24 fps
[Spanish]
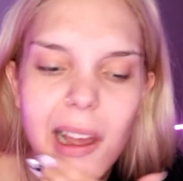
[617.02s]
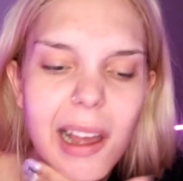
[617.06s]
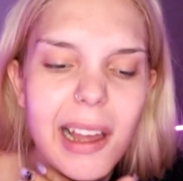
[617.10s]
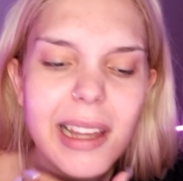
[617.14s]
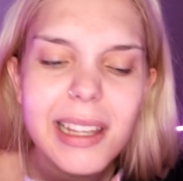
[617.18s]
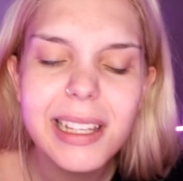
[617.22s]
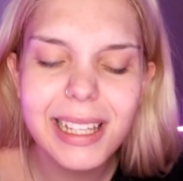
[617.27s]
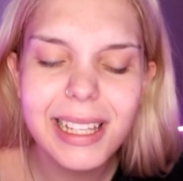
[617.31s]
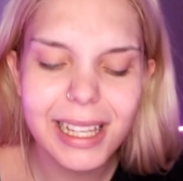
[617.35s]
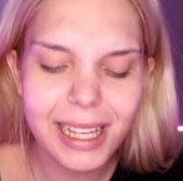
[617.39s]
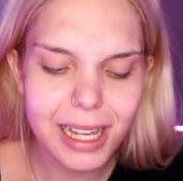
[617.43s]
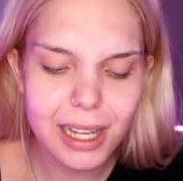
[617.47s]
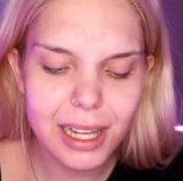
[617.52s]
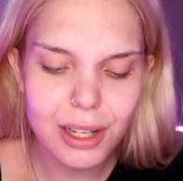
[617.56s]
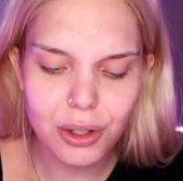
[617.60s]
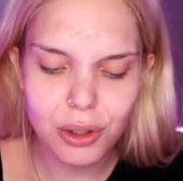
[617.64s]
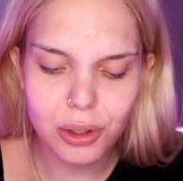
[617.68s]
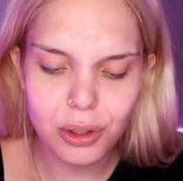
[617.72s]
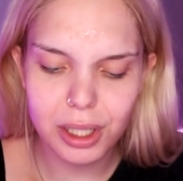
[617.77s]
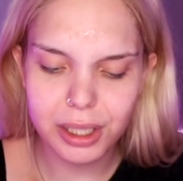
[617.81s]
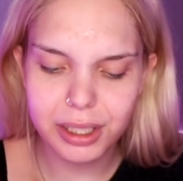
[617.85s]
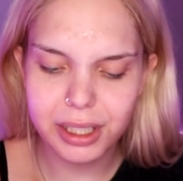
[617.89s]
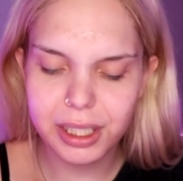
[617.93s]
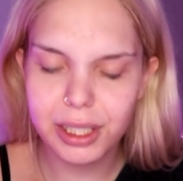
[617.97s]
Ay, qué
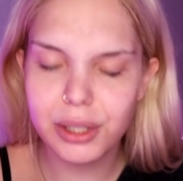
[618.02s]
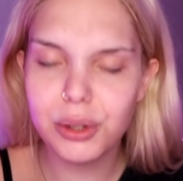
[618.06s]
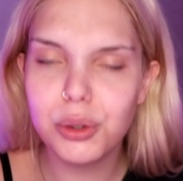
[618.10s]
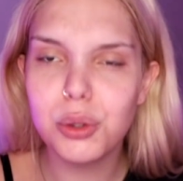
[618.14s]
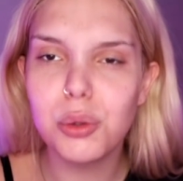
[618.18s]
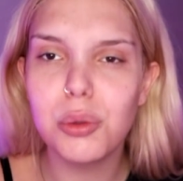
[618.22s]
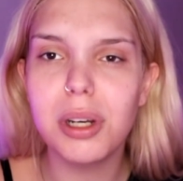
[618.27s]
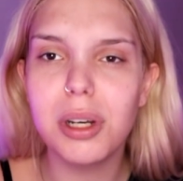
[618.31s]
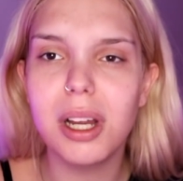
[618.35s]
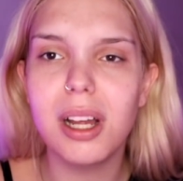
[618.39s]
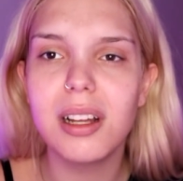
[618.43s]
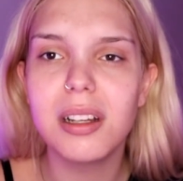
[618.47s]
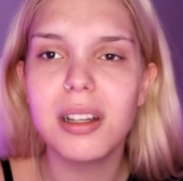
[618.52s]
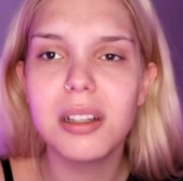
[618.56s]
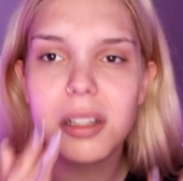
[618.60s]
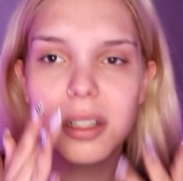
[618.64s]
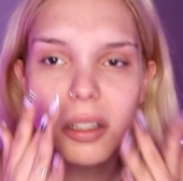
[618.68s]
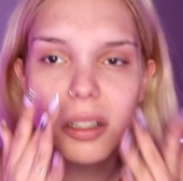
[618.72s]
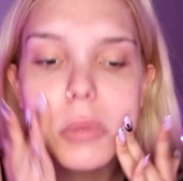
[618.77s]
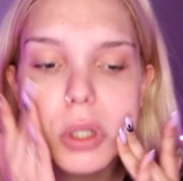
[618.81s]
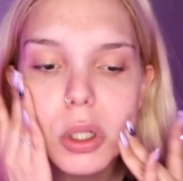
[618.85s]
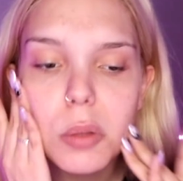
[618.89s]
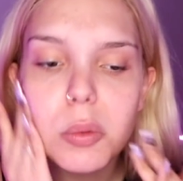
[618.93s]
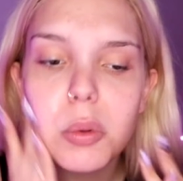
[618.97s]
asco la textura.
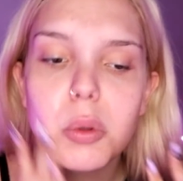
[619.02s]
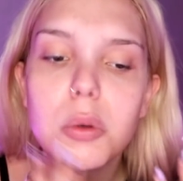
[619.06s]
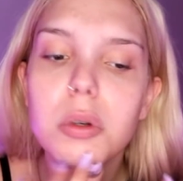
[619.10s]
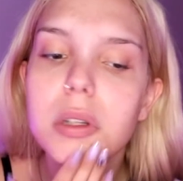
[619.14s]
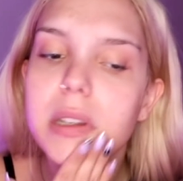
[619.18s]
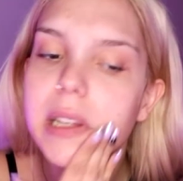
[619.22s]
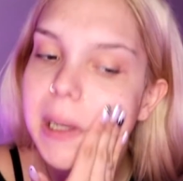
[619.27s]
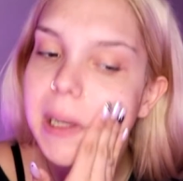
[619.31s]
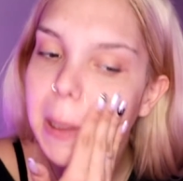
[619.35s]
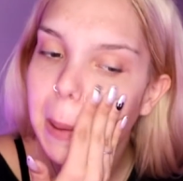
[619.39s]
No me gusta